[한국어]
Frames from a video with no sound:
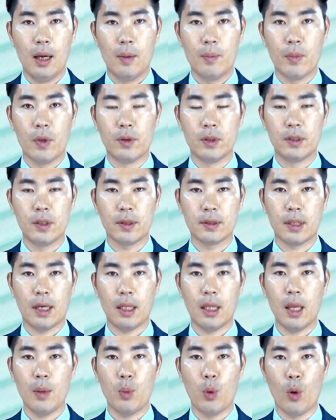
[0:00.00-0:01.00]
먼저
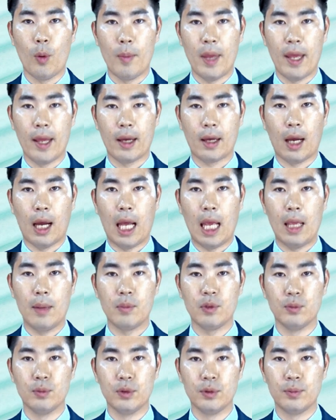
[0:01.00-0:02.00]
4대 보험의 가입
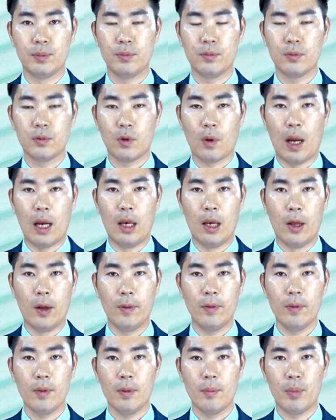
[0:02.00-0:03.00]
의무
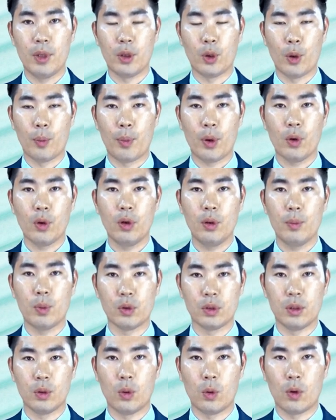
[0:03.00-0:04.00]
관련 비교표를
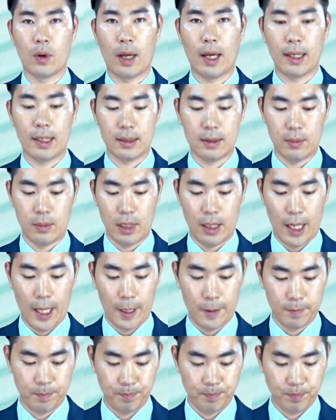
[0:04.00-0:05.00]
보시도록 하겠습니다.
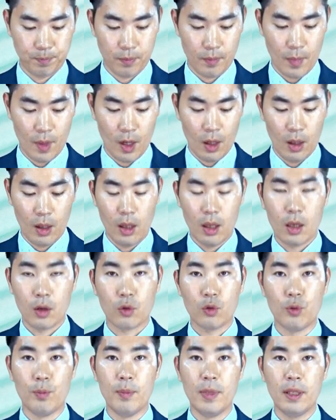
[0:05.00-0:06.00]

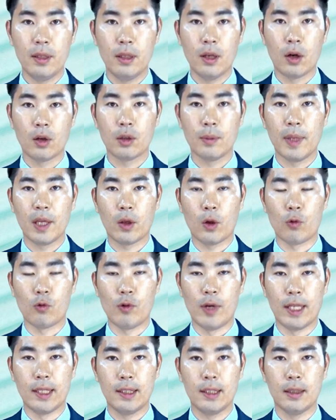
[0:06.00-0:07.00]
국민연금의
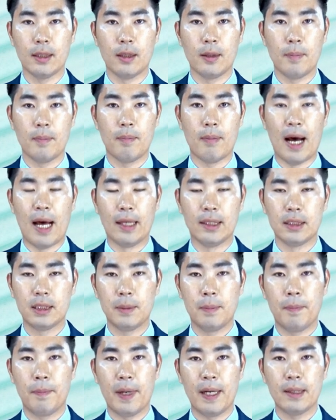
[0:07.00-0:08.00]
경우에는 만
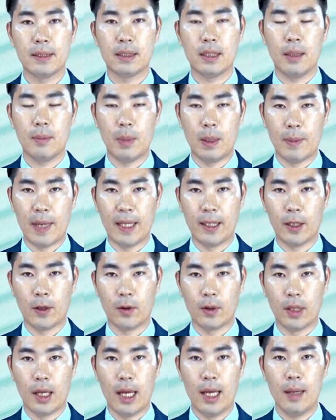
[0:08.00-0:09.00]
18세
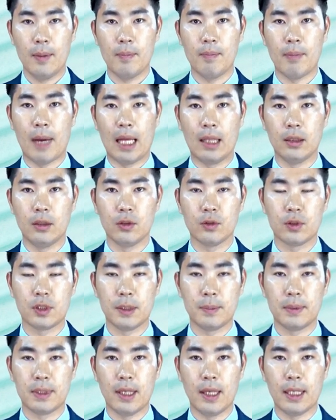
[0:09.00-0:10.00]
미만이거나 만
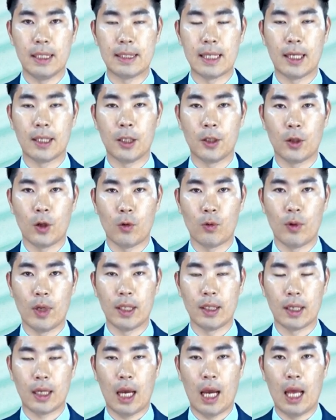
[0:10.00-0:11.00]
60세 이상인
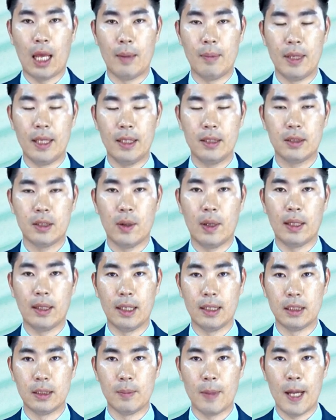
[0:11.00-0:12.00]
경우에는 가입이
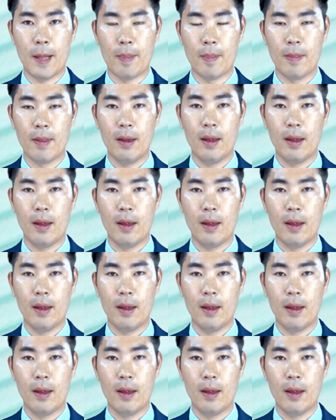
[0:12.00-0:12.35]
제외되지만